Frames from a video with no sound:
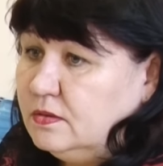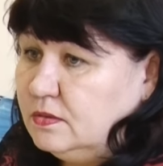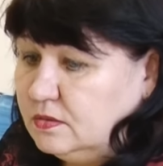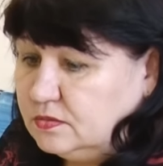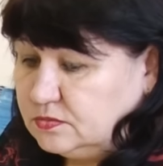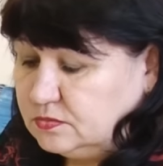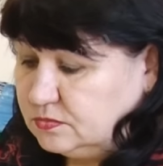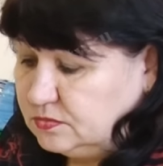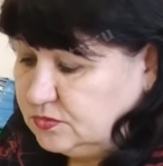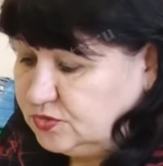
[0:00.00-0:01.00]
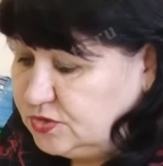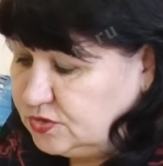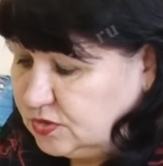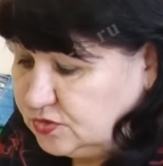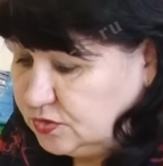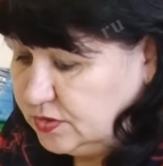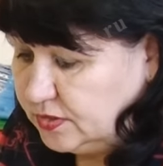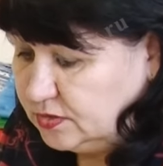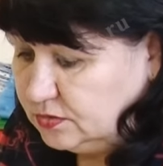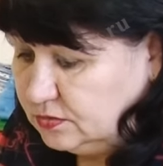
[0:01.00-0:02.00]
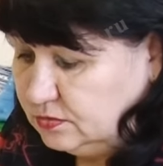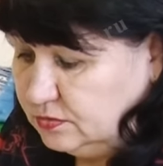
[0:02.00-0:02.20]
а, женщина ожидает